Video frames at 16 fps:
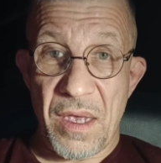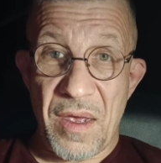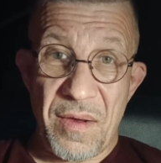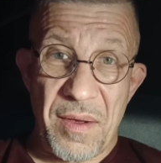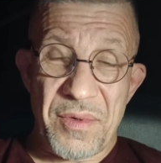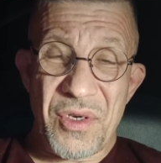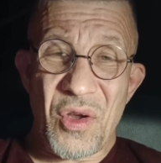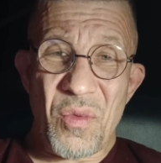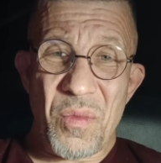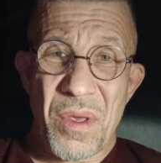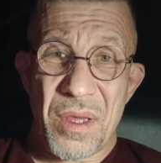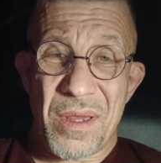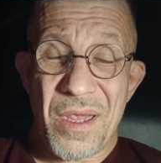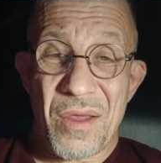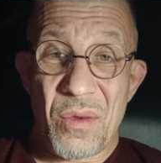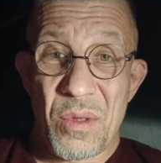А вообще у меня
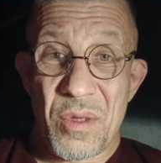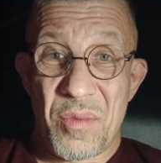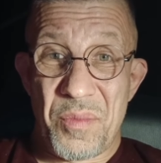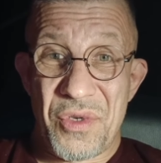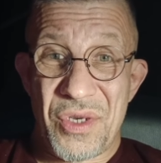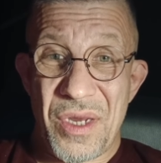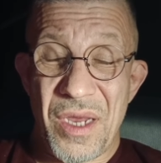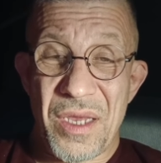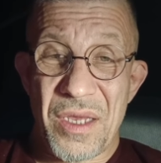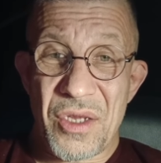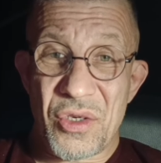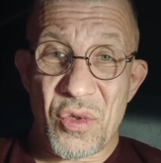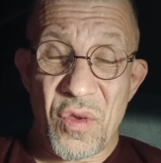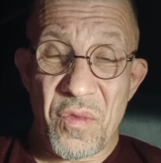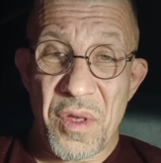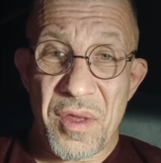складывается впечатление,
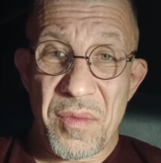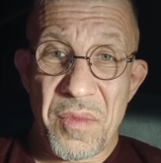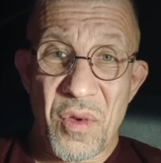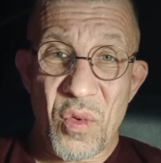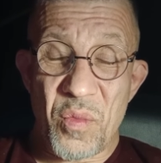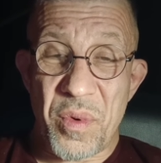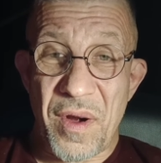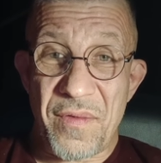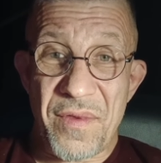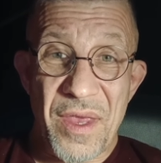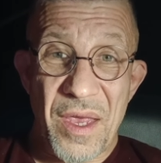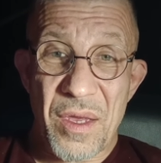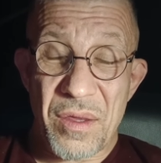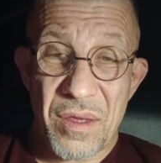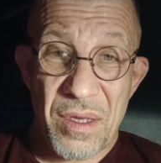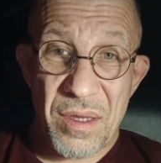что весь мир
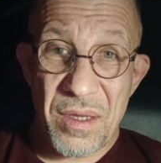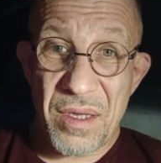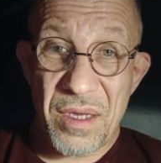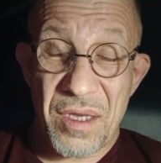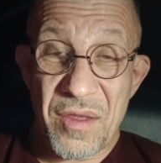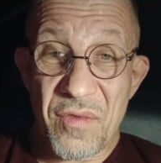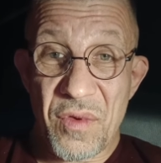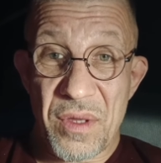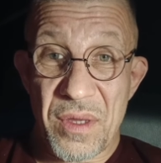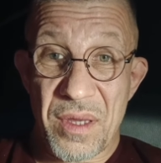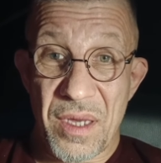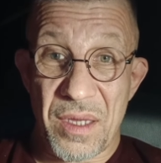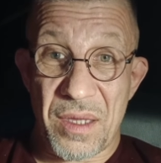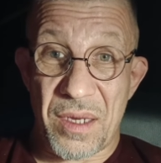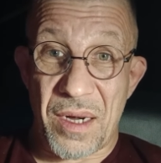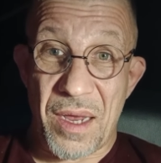управляется из единого
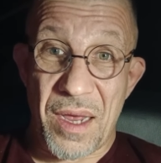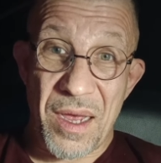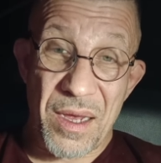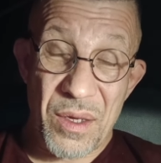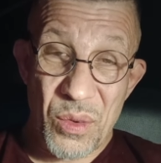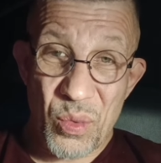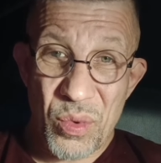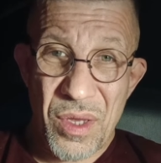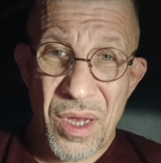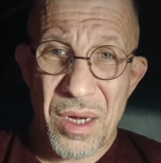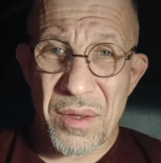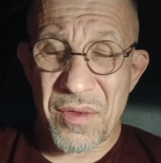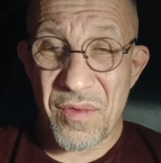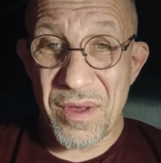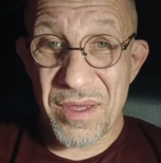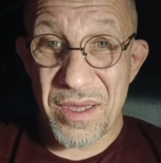центра, а
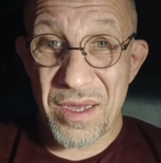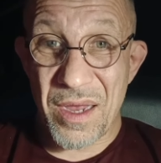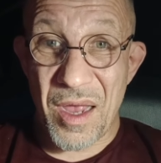государство – это